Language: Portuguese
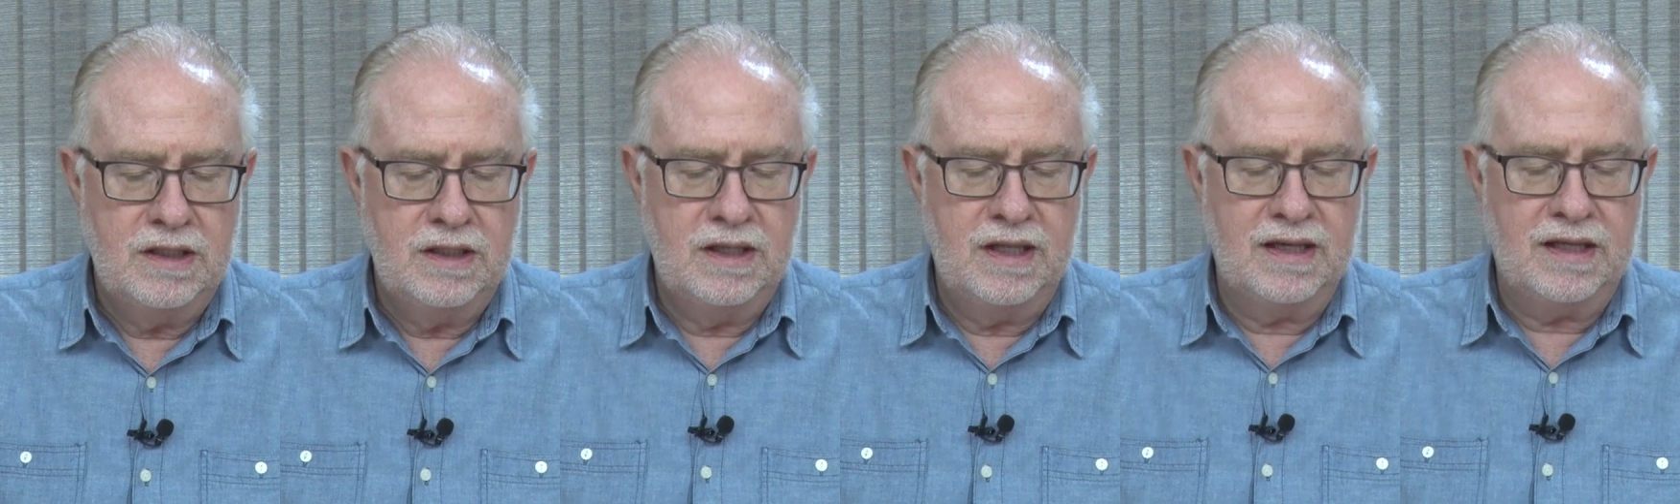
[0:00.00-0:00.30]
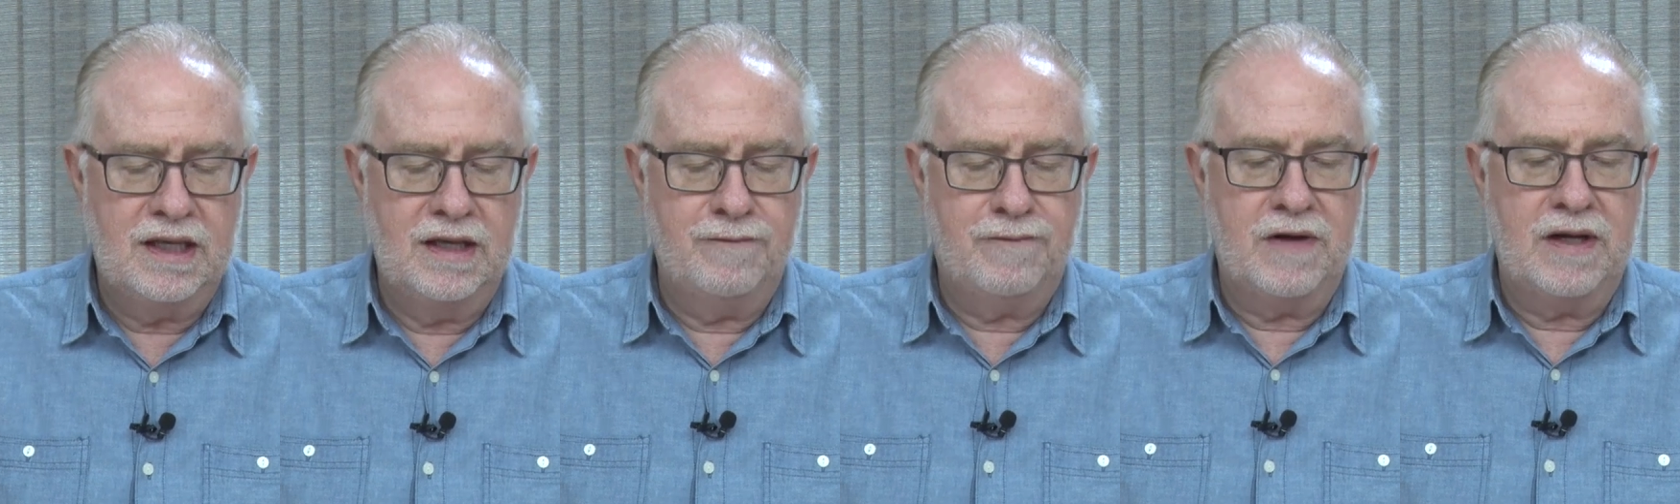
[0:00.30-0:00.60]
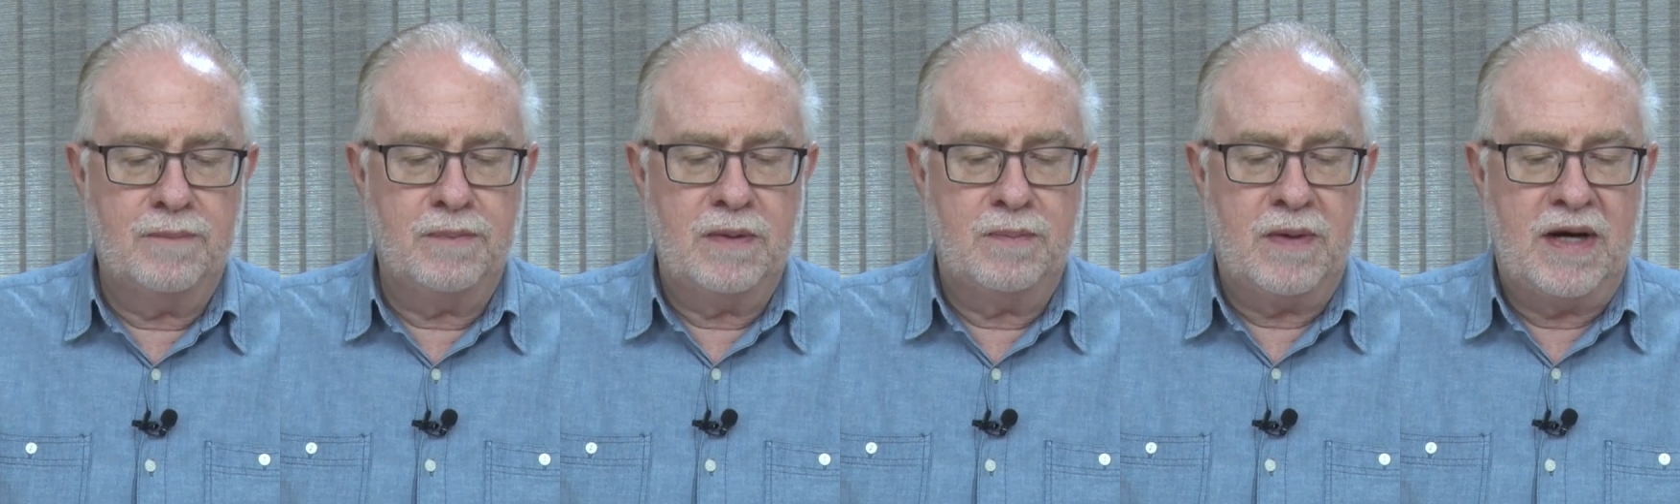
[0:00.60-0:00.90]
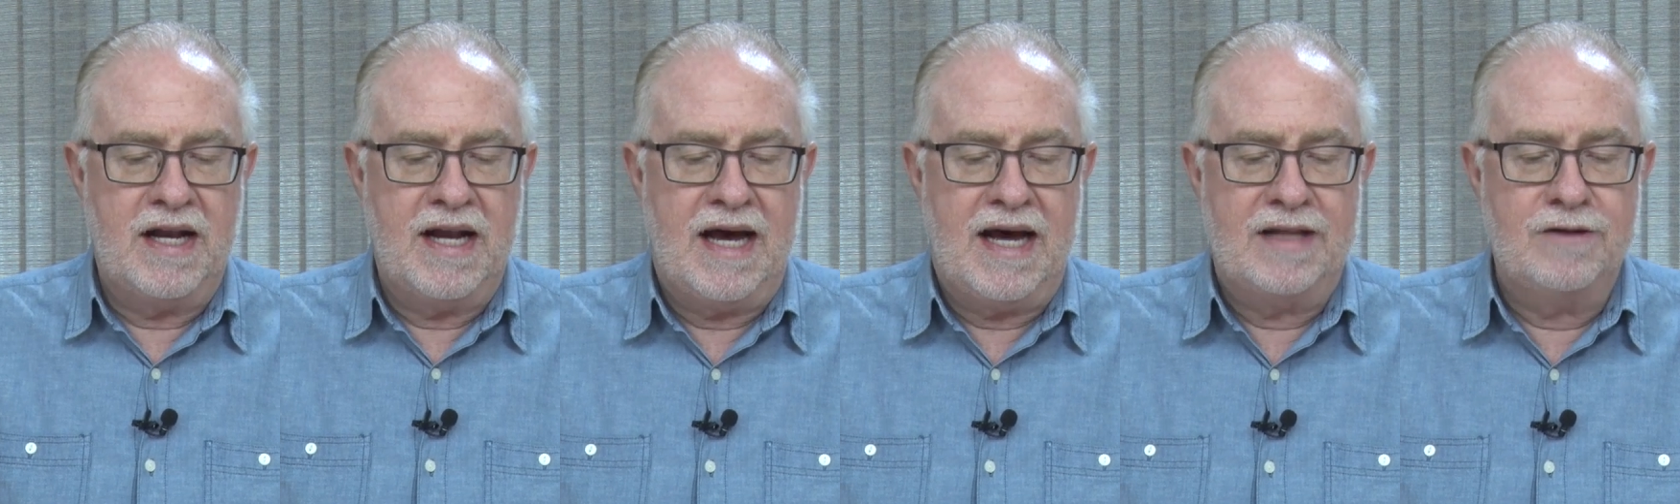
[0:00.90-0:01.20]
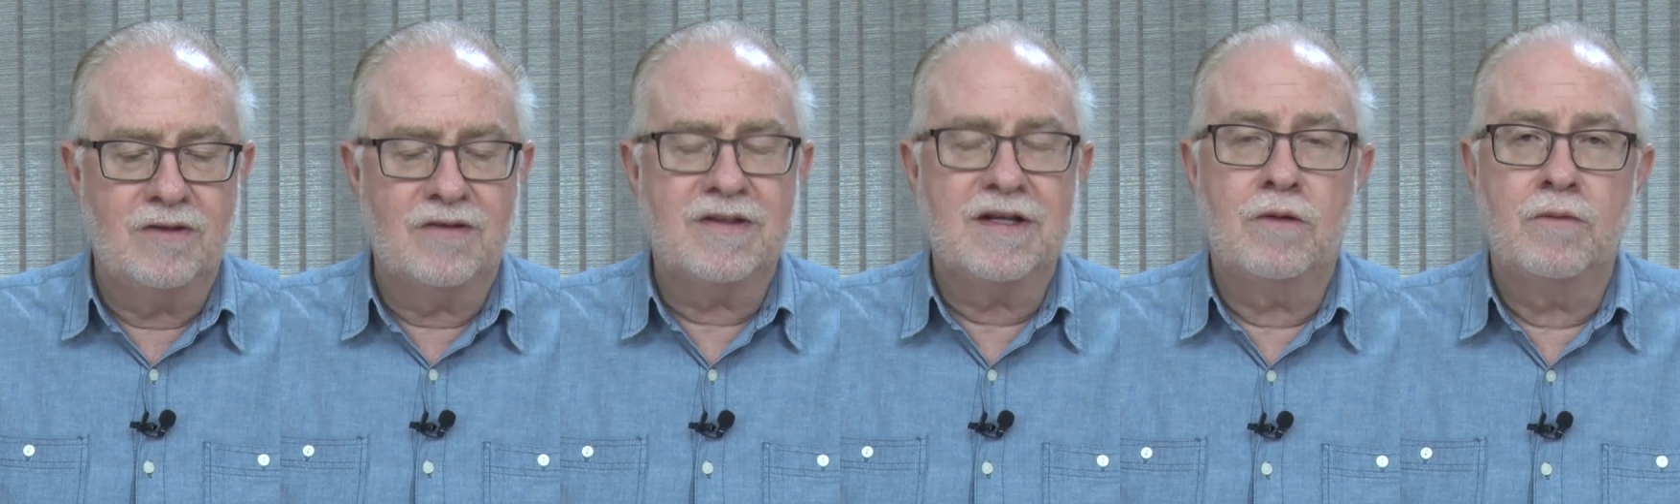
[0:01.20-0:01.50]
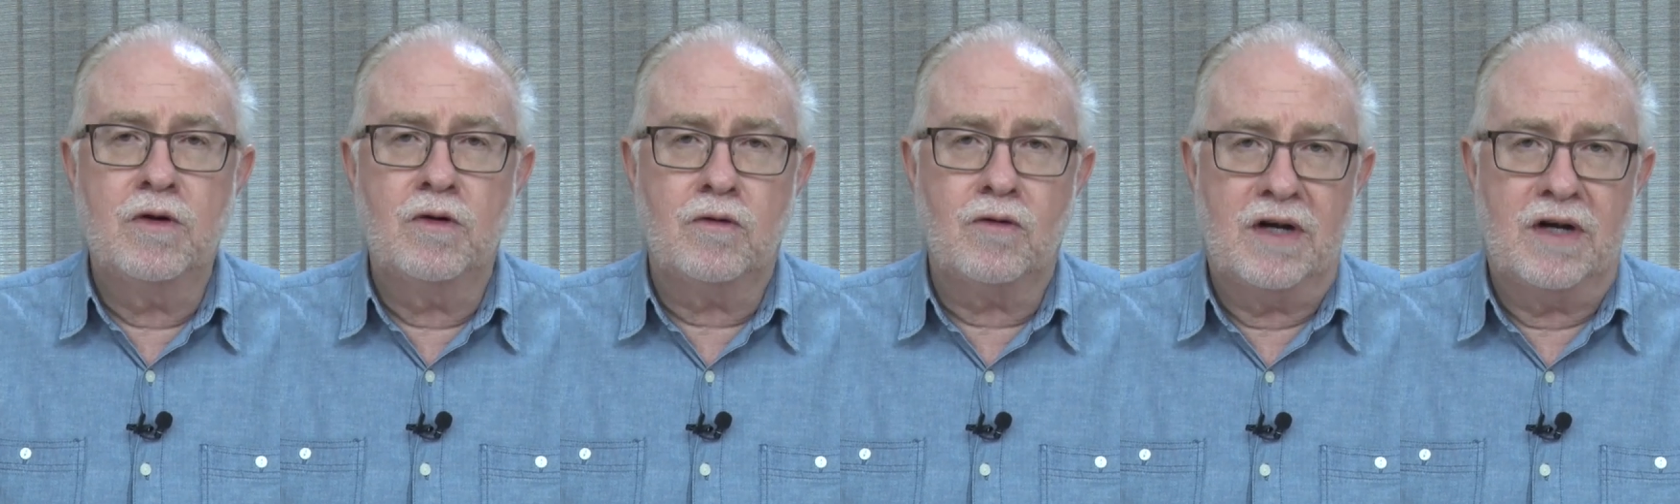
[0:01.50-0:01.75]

E aqui fala, preparado está o meu